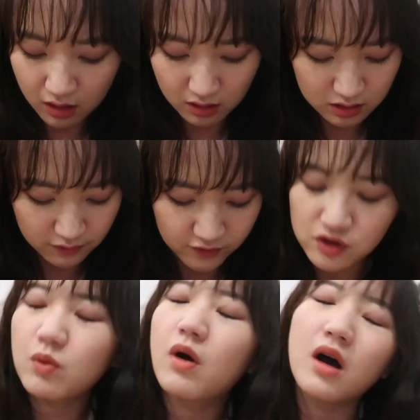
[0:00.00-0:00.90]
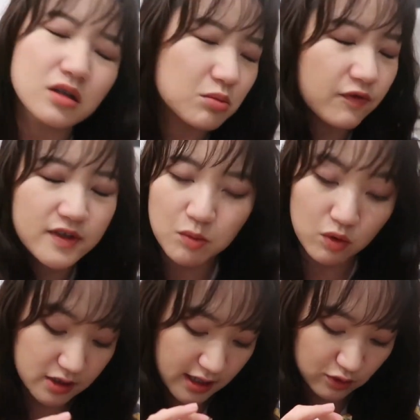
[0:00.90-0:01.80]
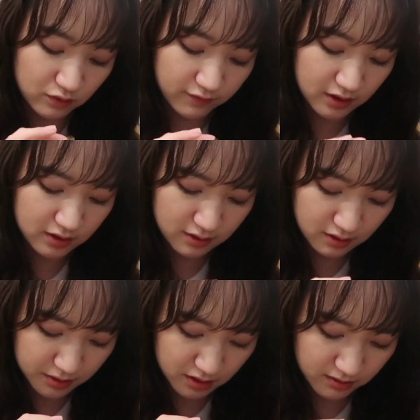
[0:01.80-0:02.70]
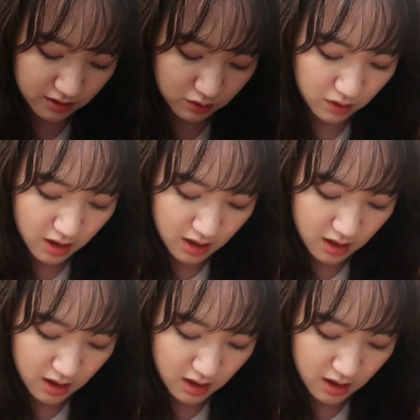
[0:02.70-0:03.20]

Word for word: 啊，这粉质哇，这么粉质摸着太舒服了，特别特别的糯。